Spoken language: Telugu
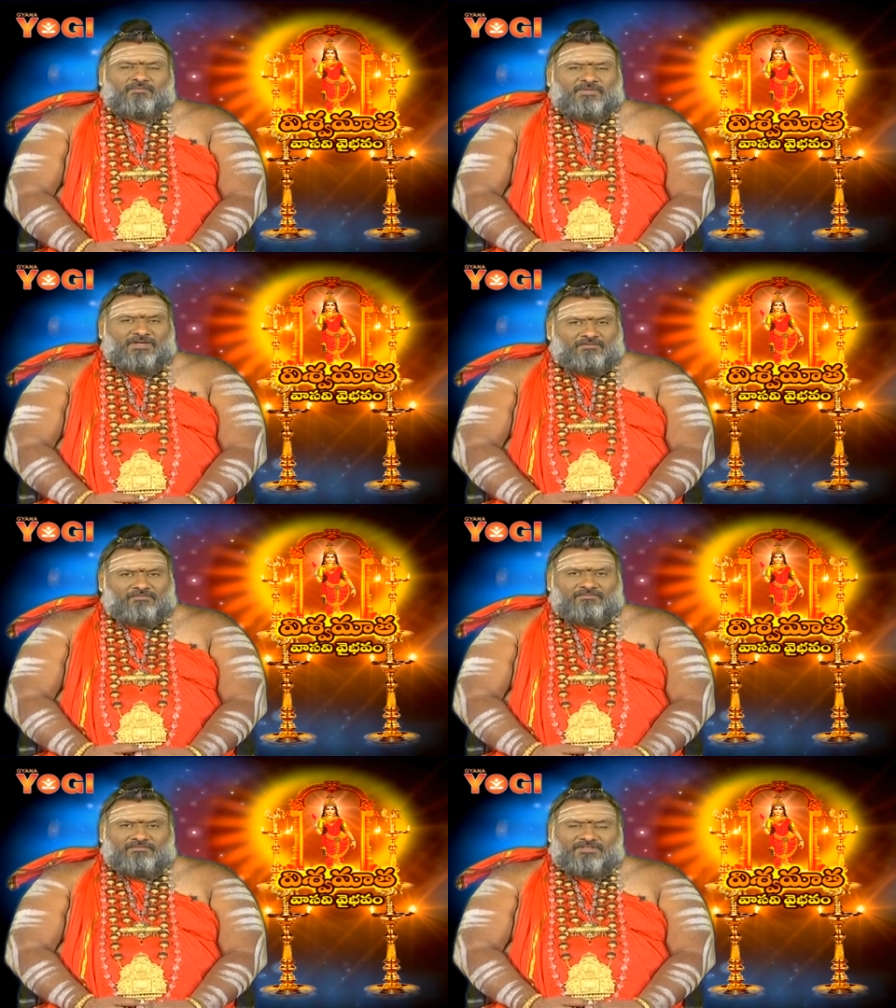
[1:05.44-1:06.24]
మనం
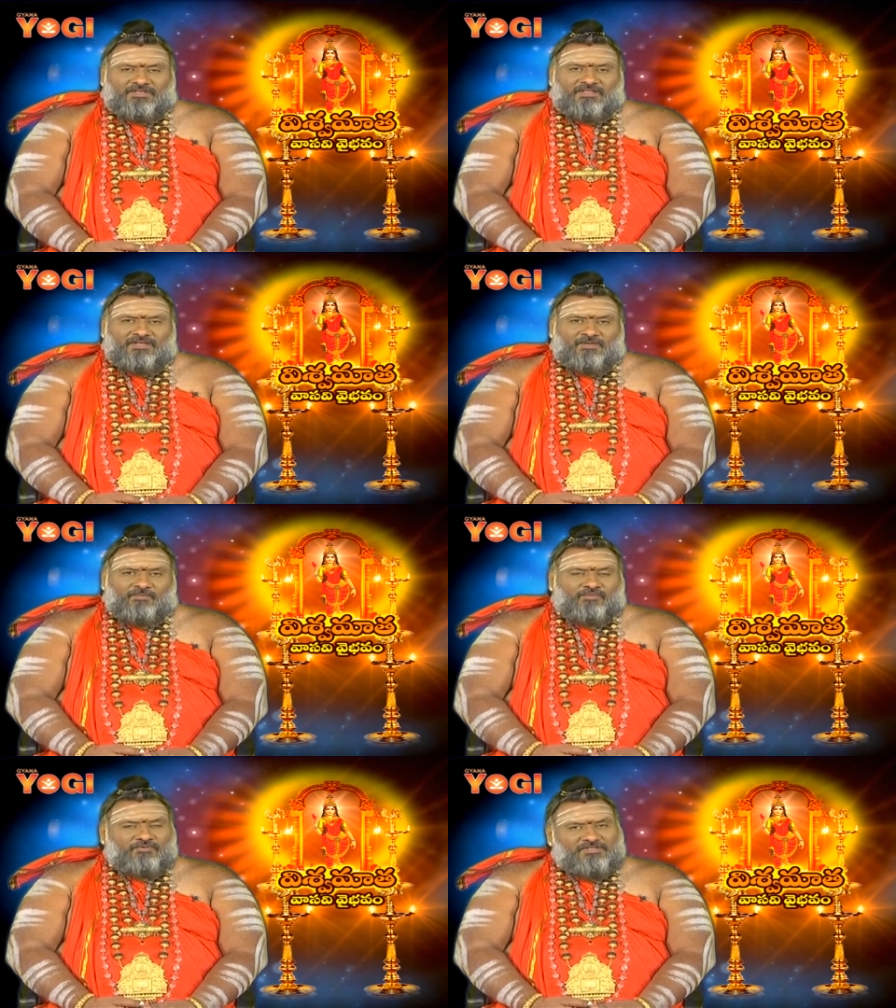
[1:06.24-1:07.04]
ఏదైనా
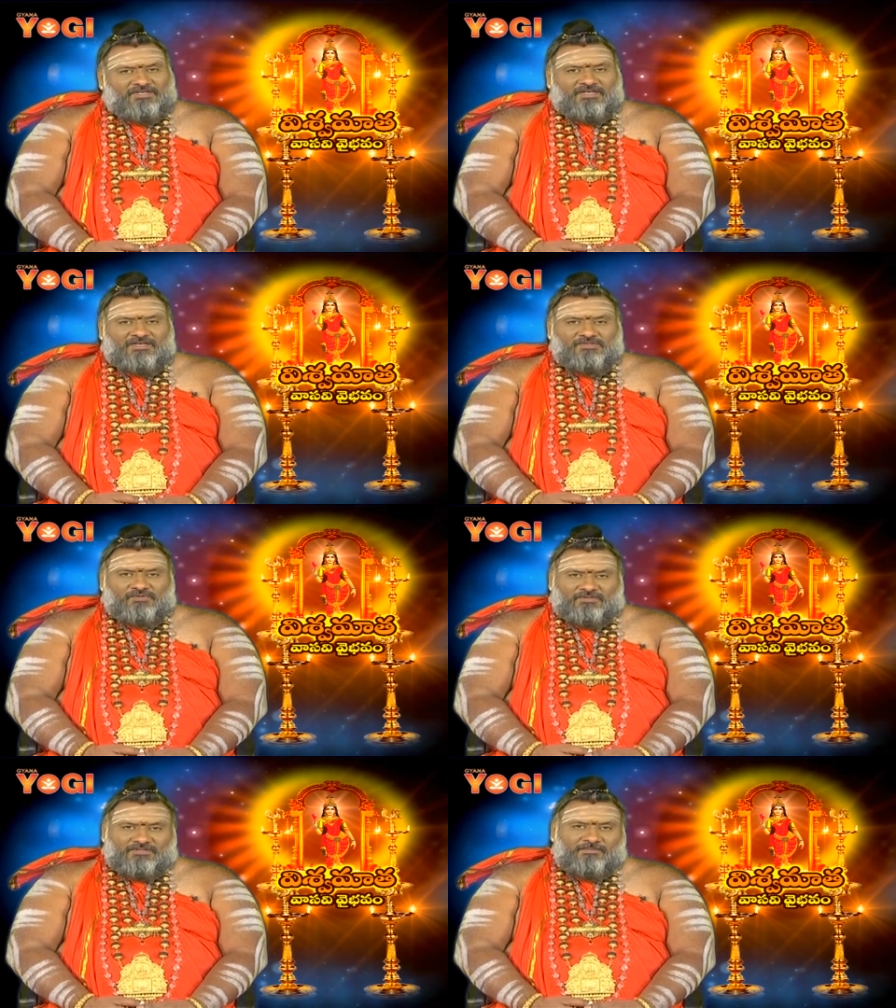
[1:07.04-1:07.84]
పూజ కానీ
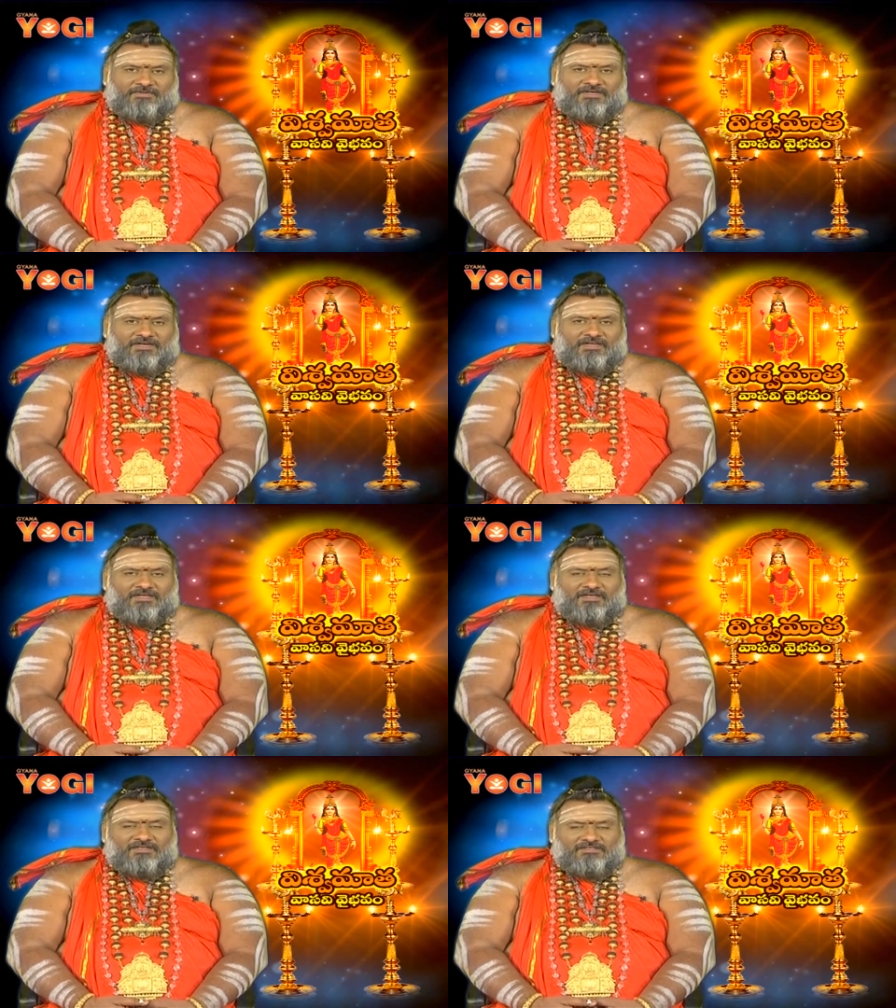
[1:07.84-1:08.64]

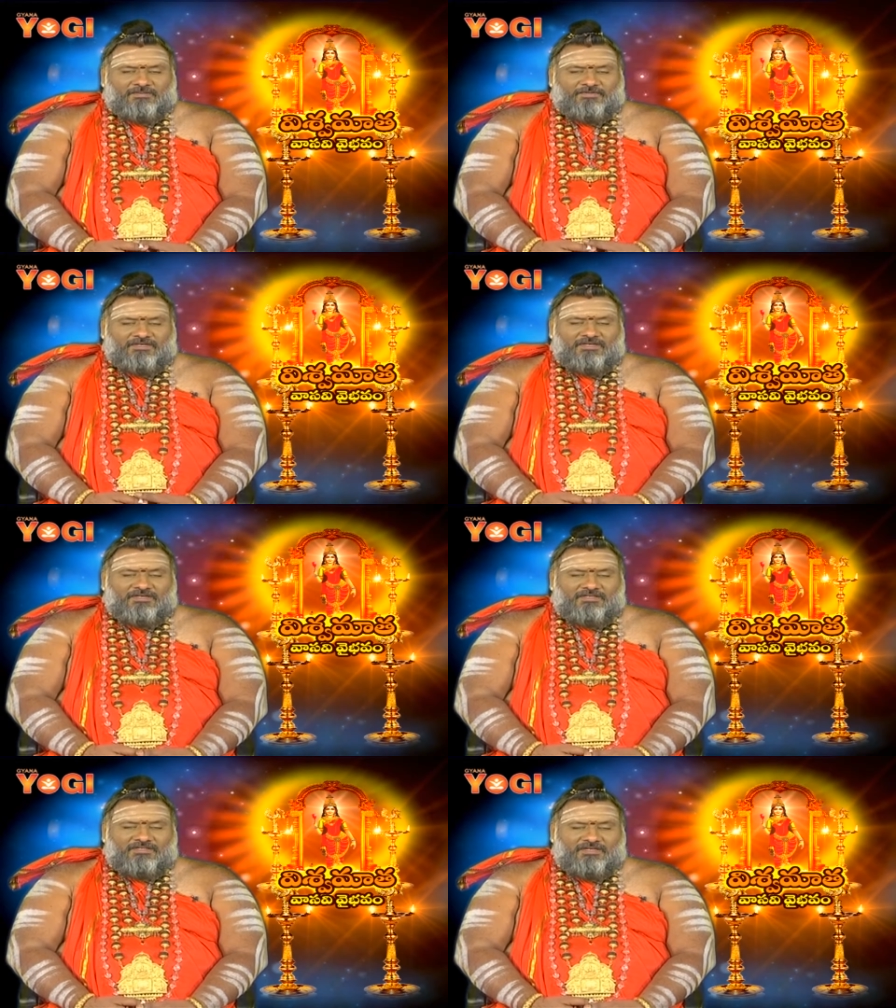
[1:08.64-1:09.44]
స్తోత్రపారాయణం కానీ జపం
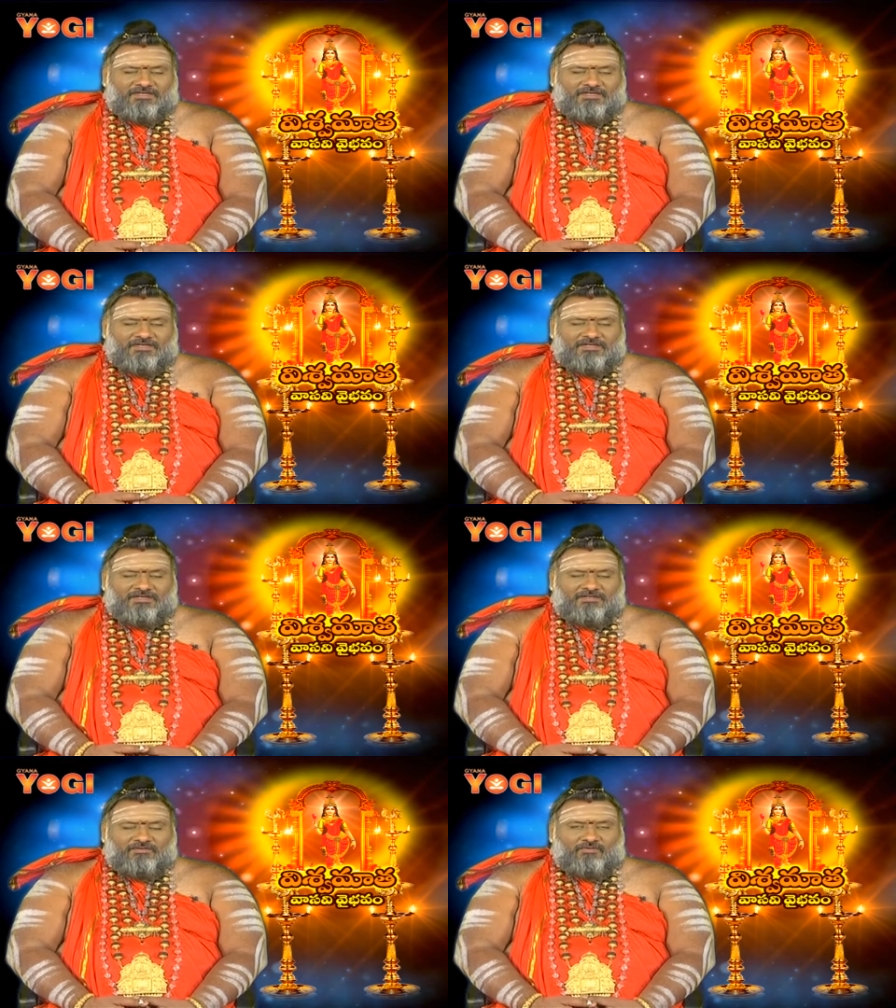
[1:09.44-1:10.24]
కానీ ధ్యానం కానీ